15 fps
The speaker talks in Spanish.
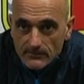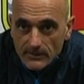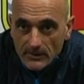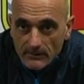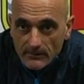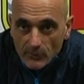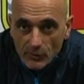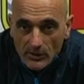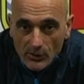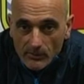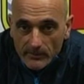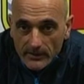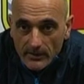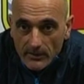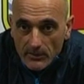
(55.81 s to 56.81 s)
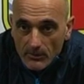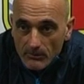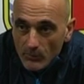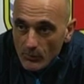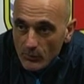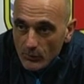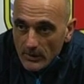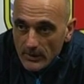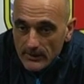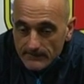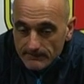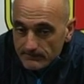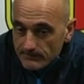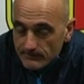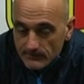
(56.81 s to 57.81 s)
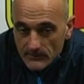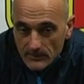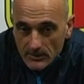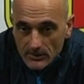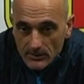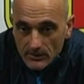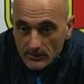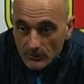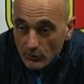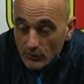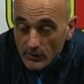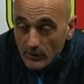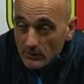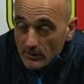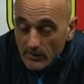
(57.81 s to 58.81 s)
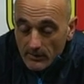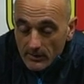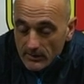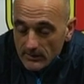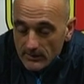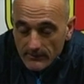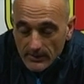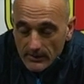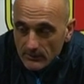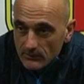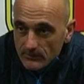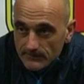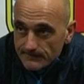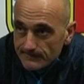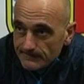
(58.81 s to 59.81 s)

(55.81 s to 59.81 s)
sabemos que la competición es muy dura y no nos queda otra que seguir trabajando.